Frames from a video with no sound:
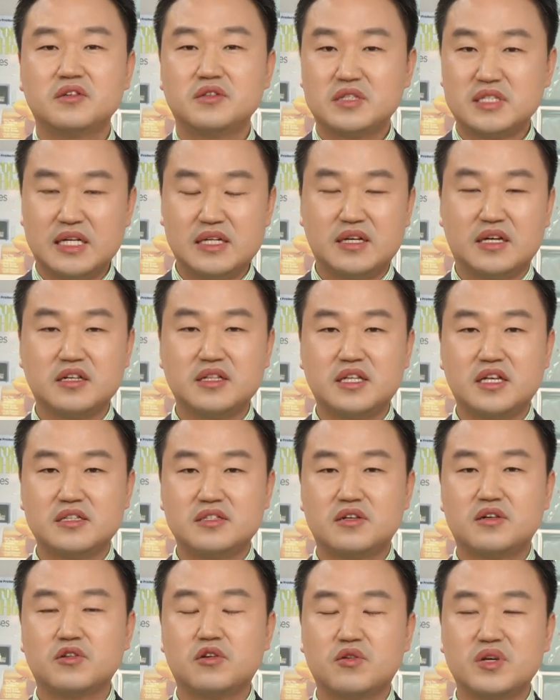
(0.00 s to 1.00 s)
잘하게
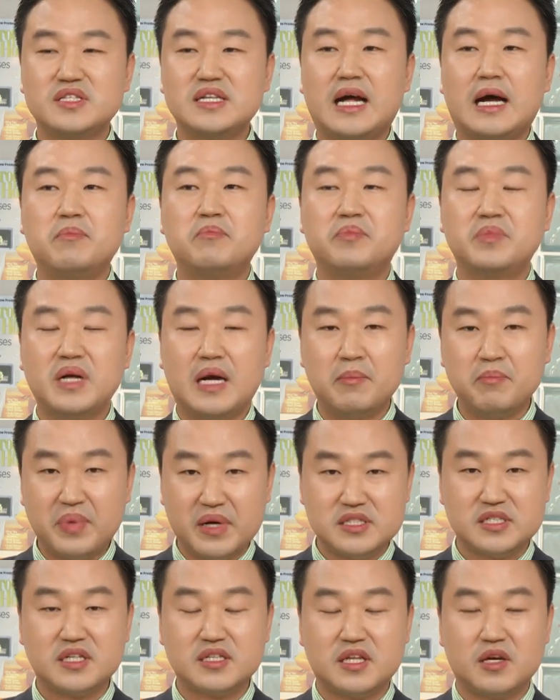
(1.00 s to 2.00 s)
돼서 결국엔 잘안 안
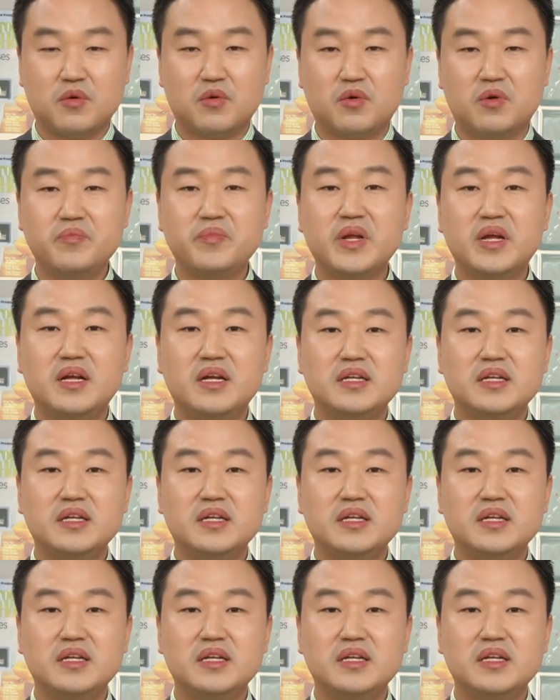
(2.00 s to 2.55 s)
빠지게 되고